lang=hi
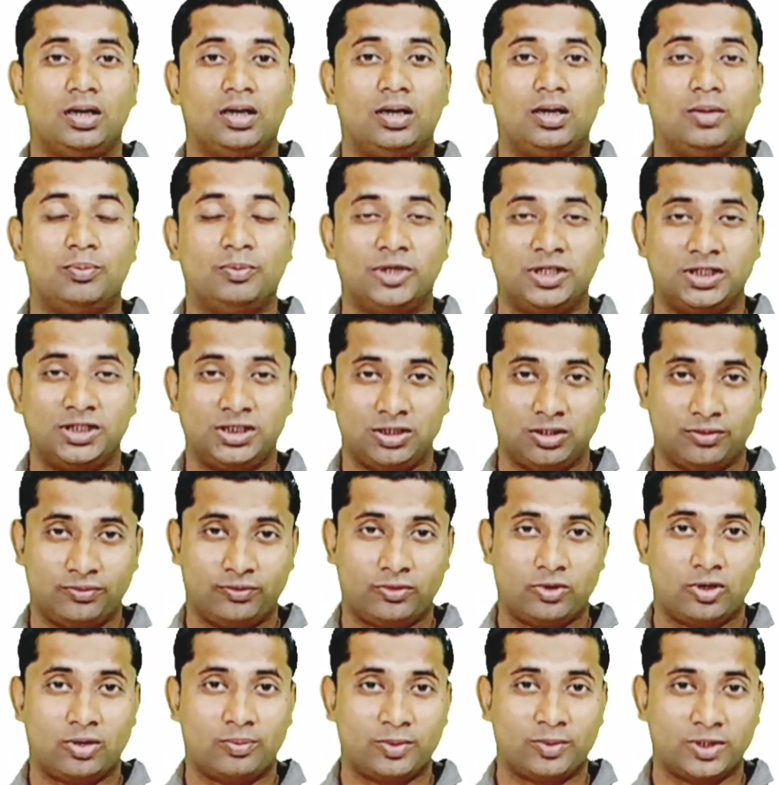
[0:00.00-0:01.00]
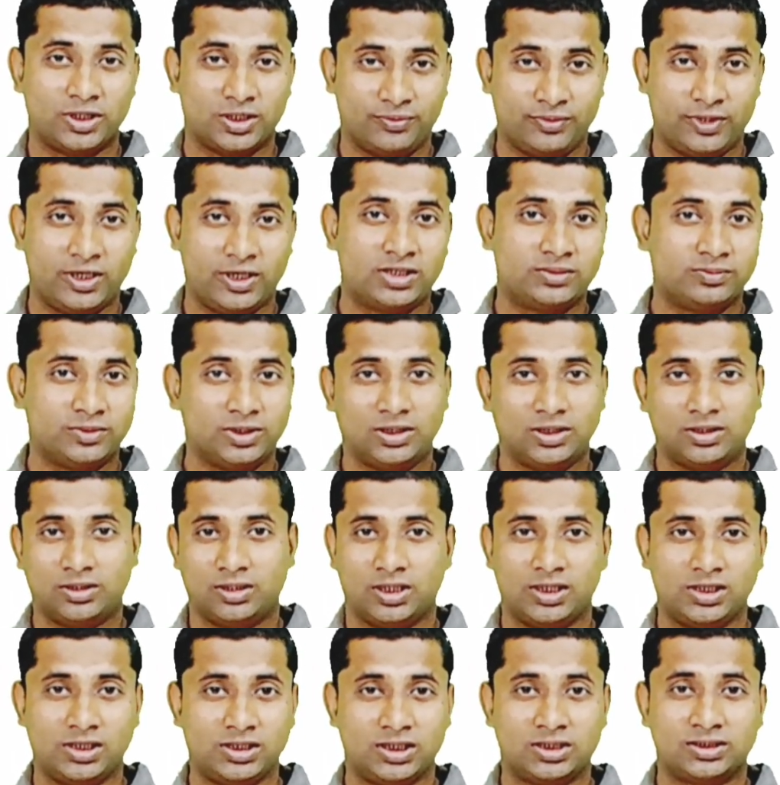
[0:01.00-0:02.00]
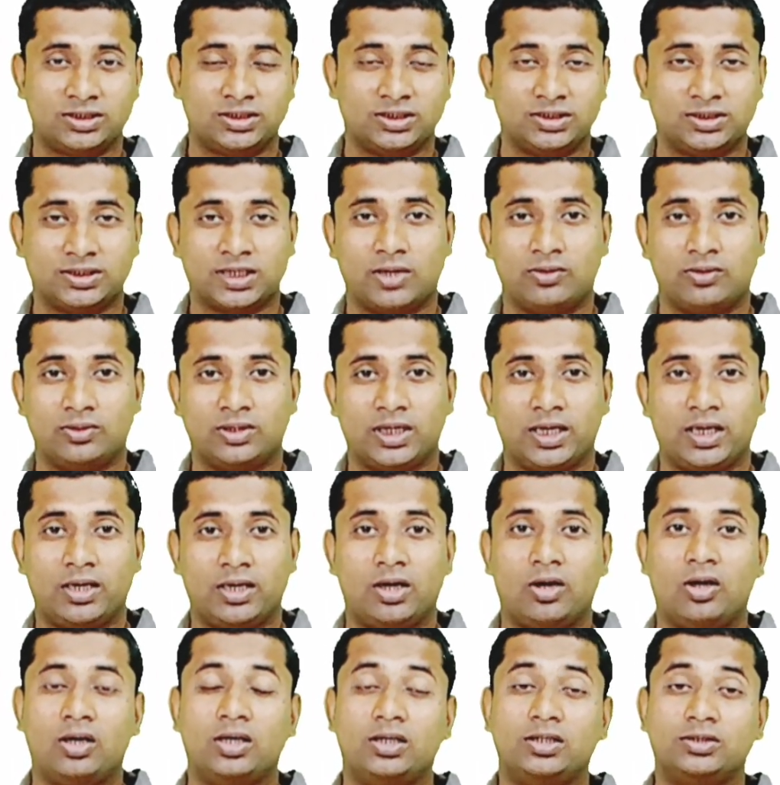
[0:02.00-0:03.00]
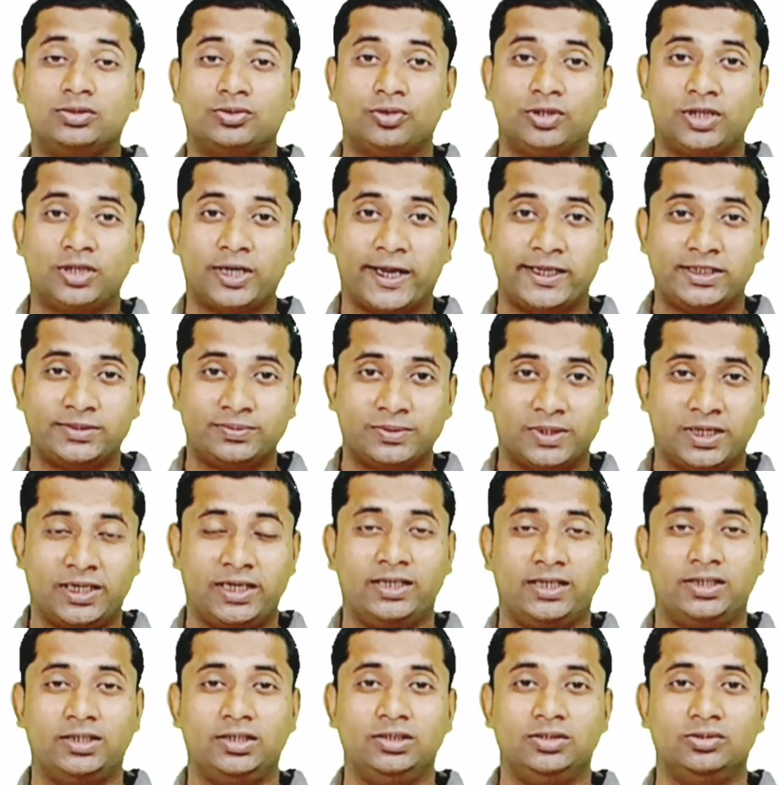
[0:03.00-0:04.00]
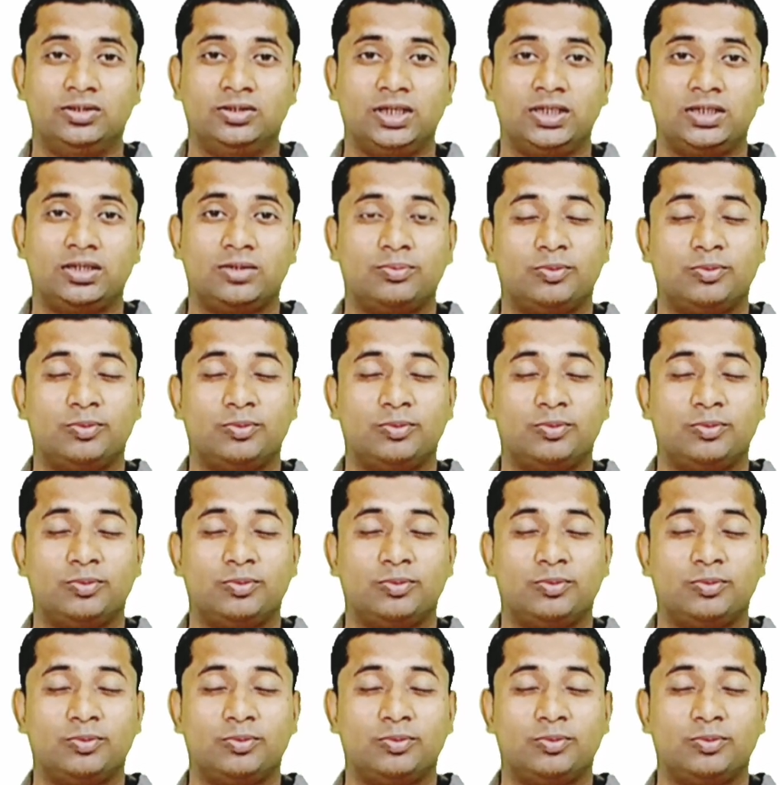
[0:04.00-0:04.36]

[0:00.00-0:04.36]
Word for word: मिनिस्ट्री ऑफ कॉर्पोरेट अफेयर्स में रजिस्ट्रेशन इसका होता है और इसको ट्रांसपेरेंटली जो है